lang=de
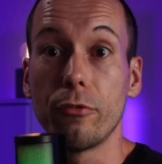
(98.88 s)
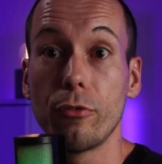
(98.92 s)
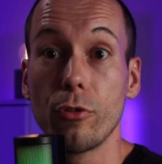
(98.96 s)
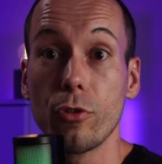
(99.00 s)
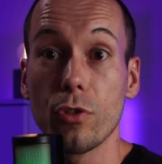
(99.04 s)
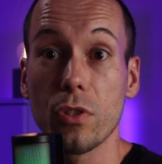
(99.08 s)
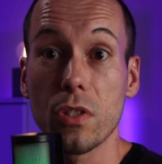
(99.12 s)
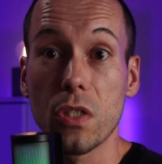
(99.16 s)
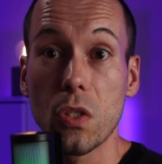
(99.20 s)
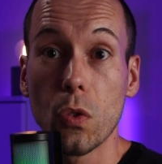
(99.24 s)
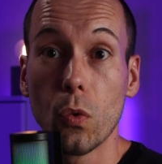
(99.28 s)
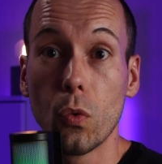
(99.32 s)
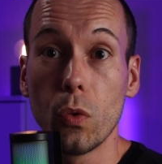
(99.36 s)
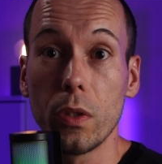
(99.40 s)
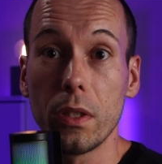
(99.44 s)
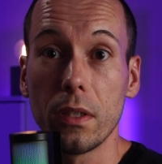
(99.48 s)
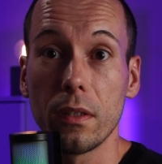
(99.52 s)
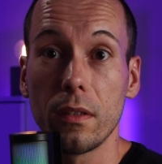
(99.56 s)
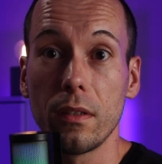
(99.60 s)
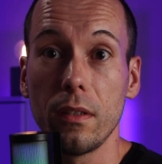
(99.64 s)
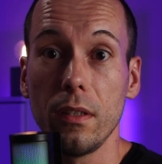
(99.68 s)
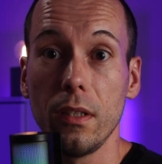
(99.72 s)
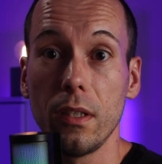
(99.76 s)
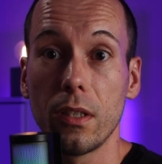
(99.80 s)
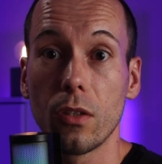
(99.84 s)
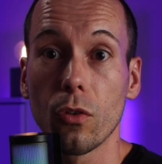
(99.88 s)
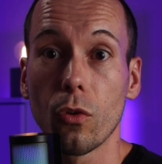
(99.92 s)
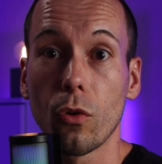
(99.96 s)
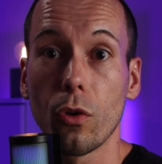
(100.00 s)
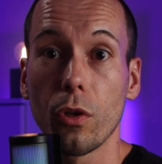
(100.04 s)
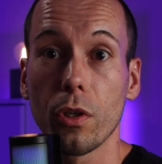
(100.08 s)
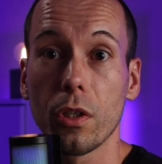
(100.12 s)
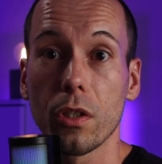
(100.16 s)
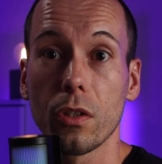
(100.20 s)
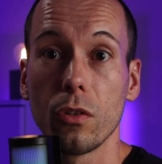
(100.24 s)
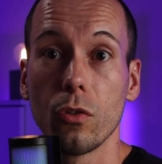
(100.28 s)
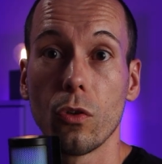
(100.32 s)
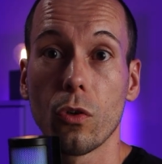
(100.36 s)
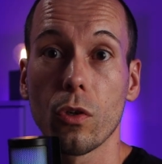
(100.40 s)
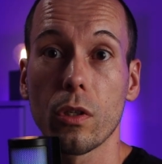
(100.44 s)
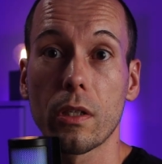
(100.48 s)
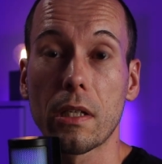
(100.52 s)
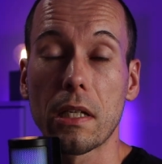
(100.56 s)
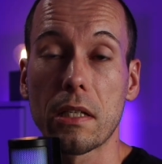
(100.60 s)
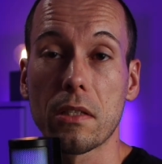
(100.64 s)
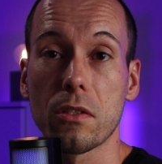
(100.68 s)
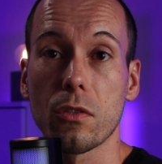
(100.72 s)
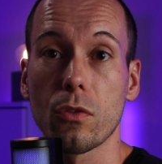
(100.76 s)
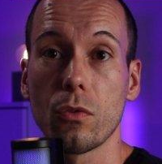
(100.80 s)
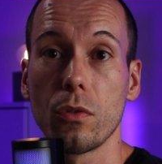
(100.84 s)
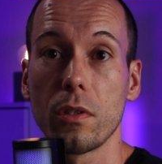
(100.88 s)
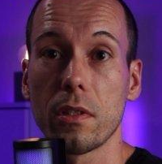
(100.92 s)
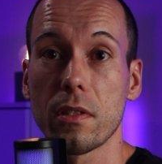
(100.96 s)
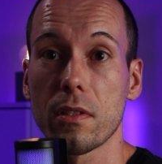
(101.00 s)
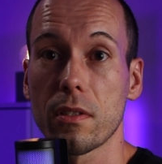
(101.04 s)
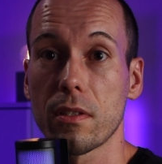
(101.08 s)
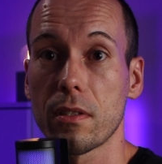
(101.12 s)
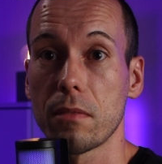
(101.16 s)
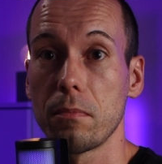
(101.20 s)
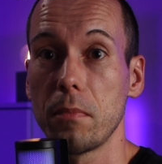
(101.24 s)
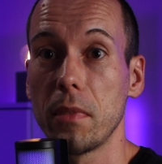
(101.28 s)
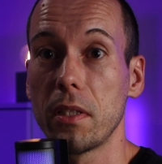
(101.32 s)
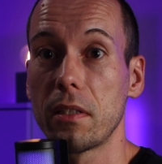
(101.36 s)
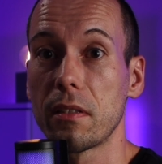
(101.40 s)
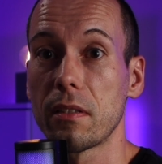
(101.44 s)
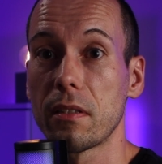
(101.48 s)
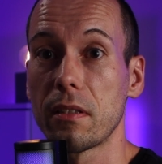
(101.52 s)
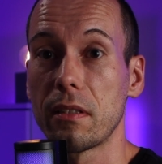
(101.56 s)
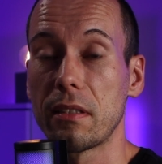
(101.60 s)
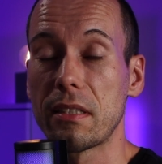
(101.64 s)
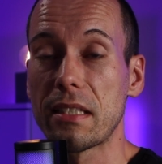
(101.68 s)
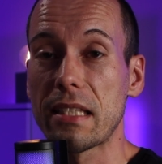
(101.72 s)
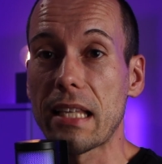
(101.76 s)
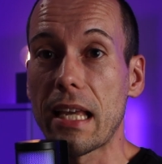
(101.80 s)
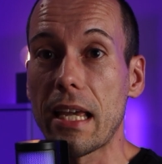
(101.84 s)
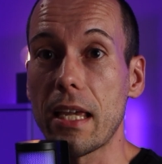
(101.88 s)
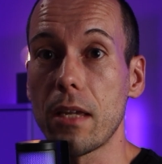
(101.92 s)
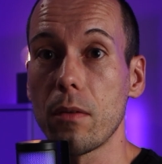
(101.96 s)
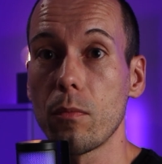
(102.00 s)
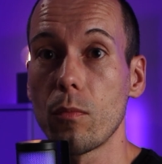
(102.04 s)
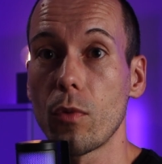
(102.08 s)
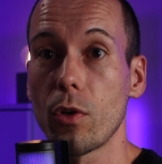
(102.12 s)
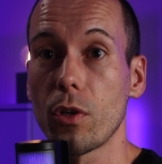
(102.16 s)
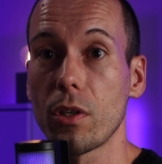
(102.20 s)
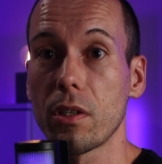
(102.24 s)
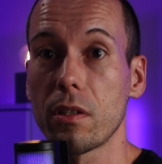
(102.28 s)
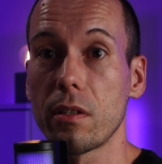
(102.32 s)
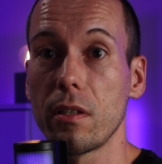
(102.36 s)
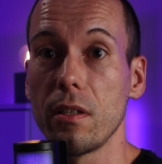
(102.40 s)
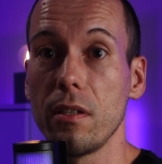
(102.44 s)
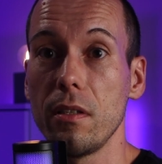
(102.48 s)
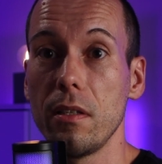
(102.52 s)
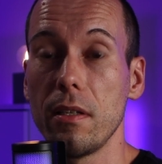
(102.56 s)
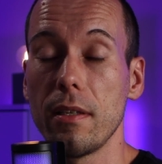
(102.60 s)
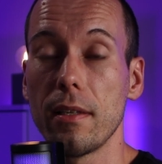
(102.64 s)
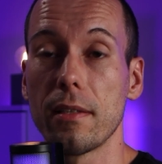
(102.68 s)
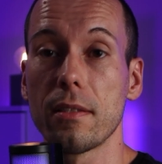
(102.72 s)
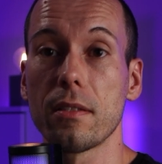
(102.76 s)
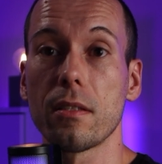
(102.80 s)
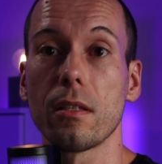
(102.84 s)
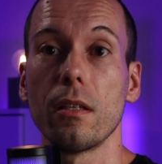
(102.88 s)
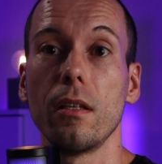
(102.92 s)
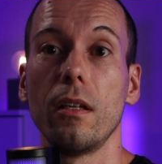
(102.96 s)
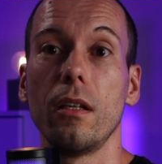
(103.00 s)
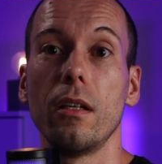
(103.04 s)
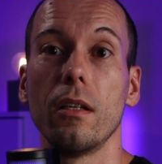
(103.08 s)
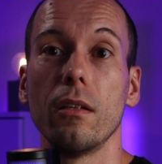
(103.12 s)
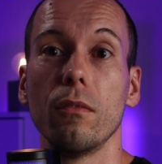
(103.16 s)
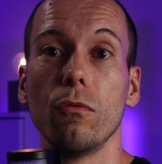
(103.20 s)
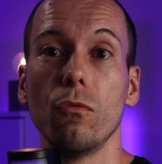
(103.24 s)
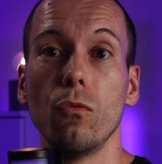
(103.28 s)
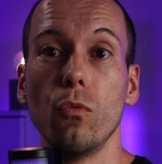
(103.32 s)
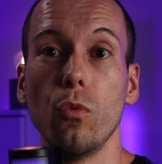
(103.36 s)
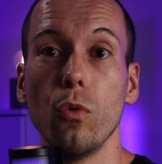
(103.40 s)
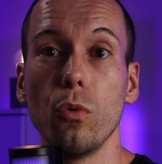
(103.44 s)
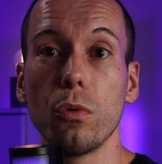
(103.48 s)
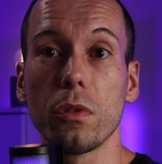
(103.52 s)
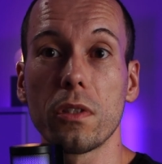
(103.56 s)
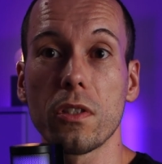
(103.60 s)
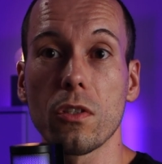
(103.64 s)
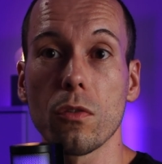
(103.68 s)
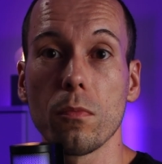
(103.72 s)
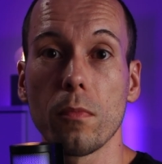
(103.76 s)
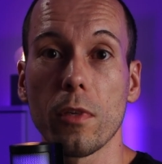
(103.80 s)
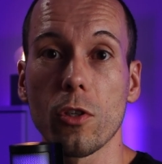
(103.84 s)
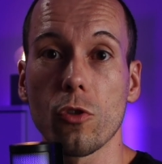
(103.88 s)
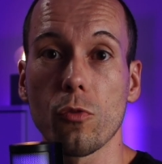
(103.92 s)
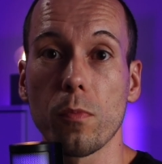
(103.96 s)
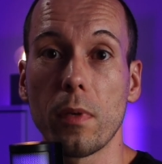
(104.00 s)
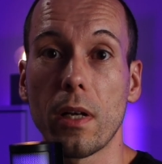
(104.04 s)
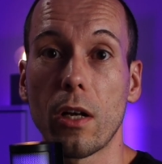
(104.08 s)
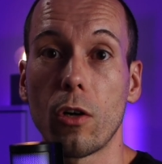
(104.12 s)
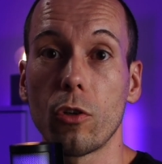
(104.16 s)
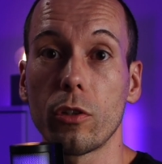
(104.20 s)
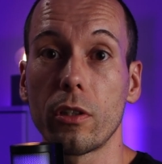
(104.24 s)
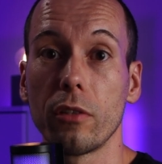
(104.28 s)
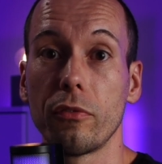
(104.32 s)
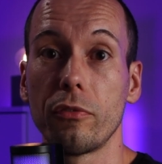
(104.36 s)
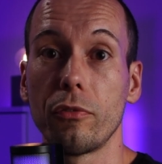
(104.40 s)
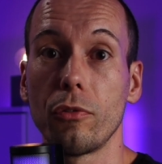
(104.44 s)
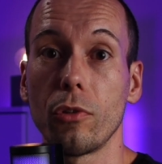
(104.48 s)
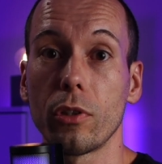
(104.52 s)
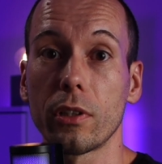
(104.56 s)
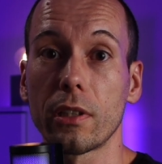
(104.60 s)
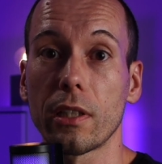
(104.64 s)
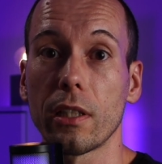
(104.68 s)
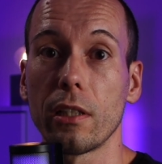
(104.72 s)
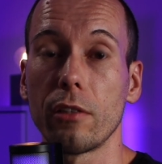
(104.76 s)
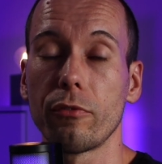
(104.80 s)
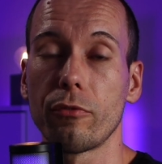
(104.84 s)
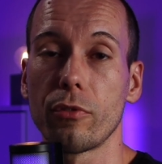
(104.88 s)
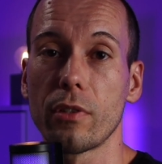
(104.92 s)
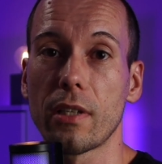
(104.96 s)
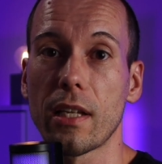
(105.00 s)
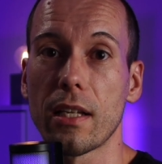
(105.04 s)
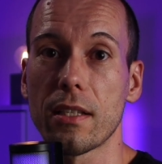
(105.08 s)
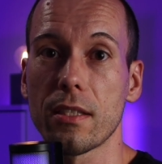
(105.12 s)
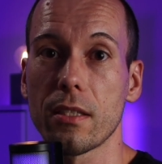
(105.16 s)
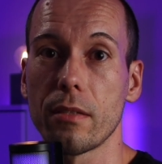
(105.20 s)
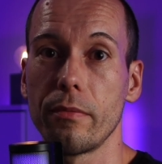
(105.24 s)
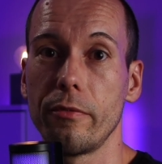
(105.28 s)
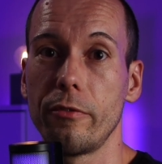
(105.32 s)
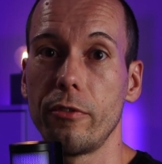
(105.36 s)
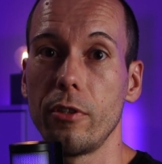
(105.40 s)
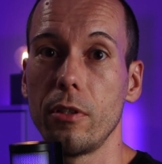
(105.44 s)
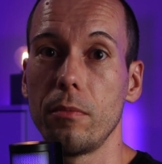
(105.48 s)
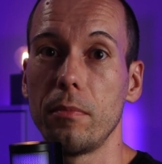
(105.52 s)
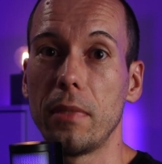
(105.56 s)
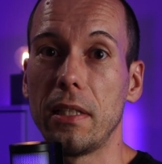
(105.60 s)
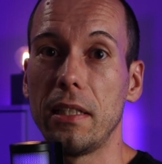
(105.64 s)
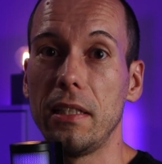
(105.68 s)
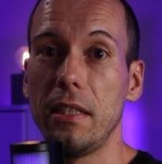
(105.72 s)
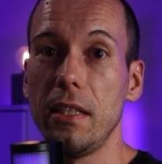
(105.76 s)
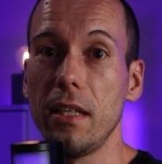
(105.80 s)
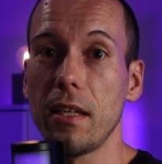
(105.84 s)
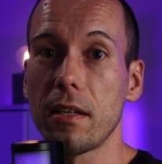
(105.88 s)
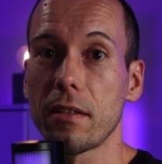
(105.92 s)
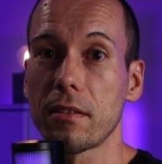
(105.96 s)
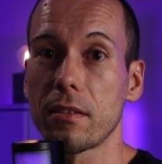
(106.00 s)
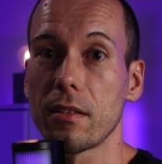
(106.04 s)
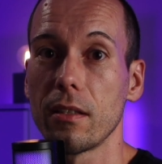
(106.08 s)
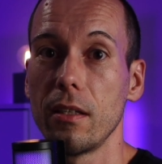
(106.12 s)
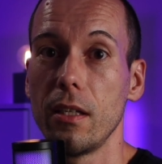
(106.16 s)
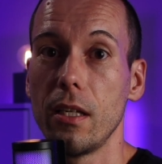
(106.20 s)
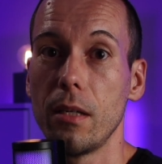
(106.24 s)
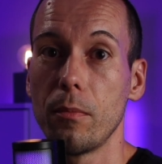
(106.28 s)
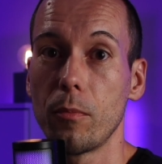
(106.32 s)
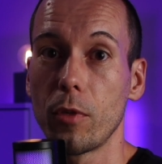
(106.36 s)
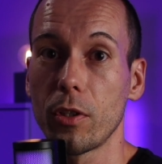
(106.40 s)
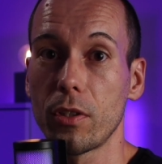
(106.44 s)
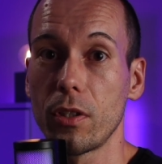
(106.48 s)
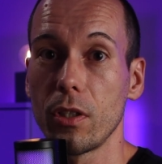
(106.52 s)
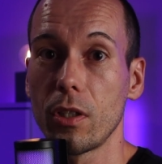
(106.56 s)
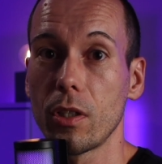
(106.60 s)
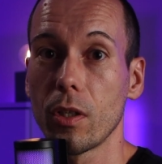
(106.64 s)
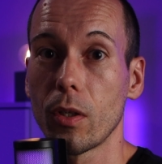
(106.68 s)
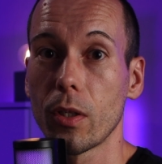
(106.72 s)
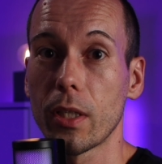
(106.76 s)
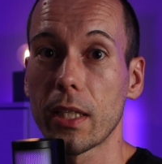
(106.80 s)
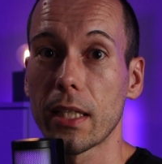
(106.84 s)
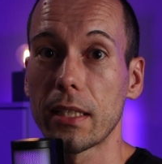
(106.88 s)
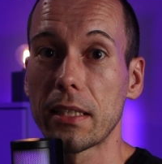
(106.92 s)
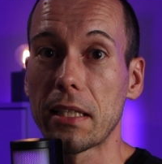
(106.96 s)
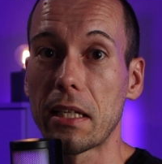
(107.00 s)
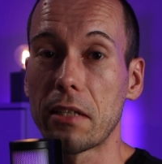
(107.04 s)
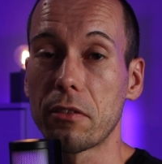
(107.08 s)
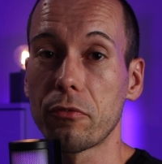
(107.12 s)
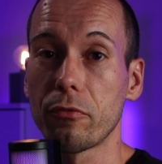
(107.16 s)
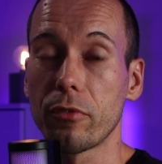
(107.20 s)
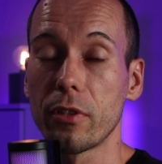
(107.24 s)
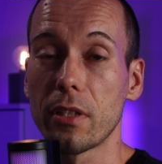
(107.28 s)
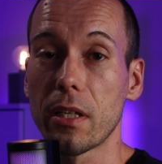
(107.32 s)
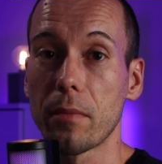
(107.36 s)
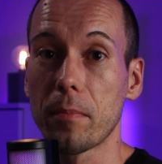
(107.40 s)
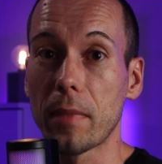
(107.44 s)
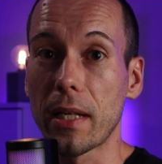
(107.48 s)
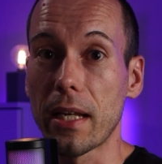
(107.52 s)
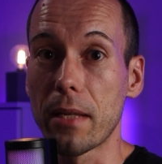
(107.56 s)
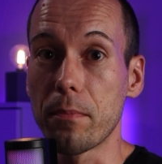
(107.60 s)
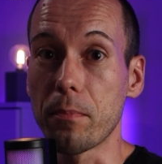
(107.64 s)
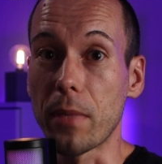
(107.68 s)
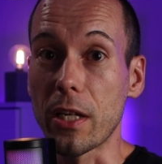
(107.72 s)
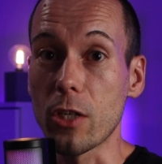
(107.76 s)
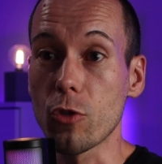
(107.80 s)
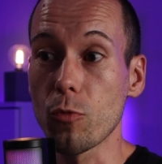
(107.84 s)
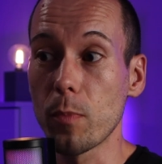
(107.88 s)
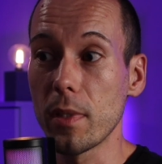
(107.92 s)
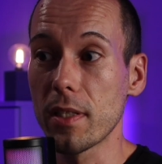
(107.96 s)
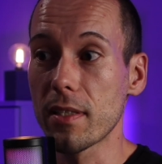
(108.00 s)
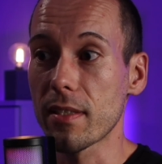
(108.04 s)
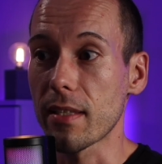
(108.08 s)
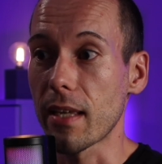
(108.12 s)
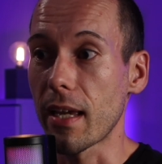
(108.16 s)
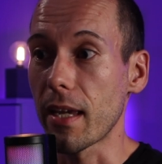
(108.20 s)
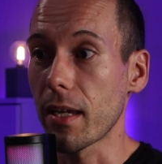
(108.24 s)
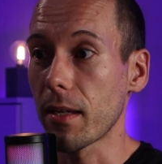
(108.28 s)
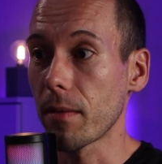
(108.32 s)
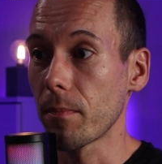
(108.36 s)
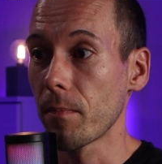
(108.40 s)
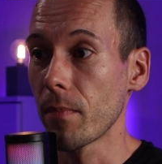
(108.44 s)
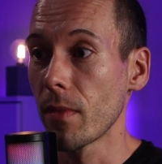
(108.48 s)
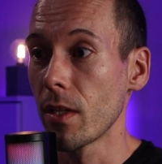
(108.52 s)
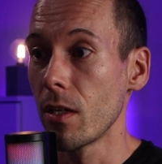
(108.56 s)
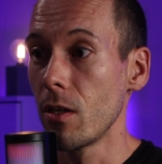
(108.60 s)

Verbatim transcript: Funktion, die ich euch noch ganz kurz mit zeigen möchte, ist, wo zum Beispiel auch der Vorteil von Custom Firmware liegt, möchte ich euch anhand von einem kleinen Beispiel zeigen,